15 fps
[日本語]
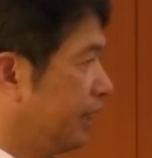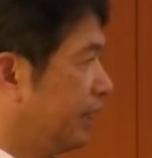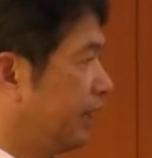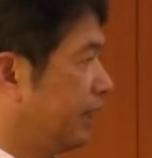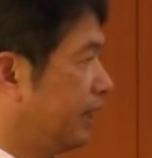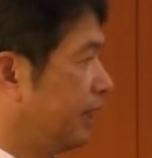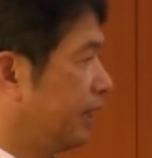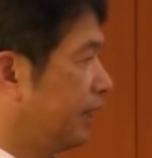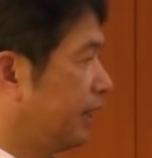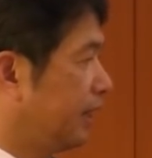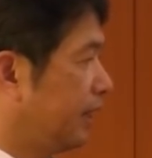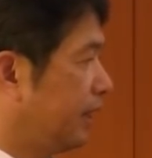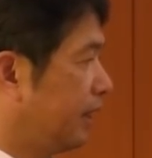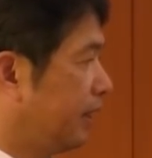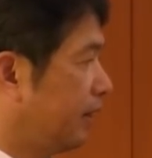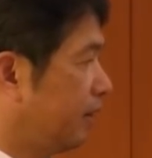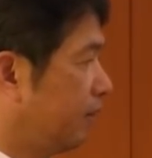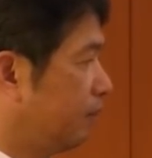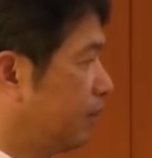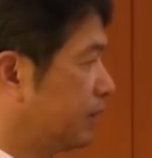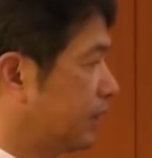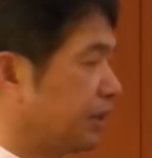
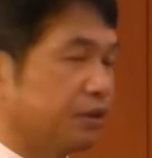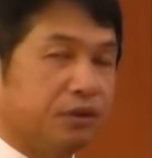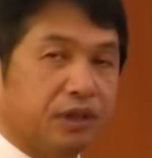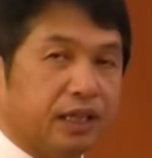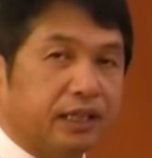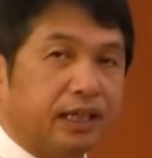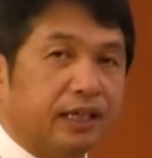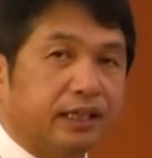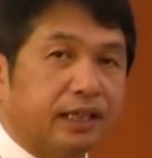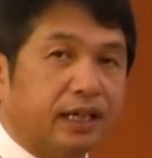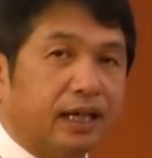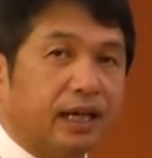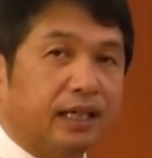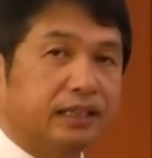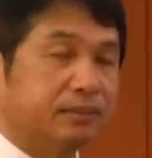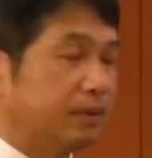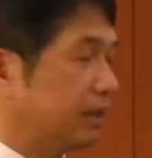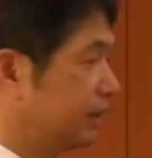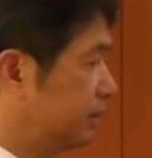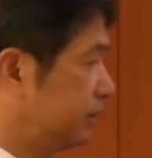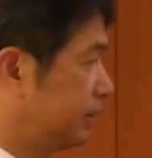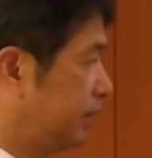えー、まあ、作業員の方々が集まっ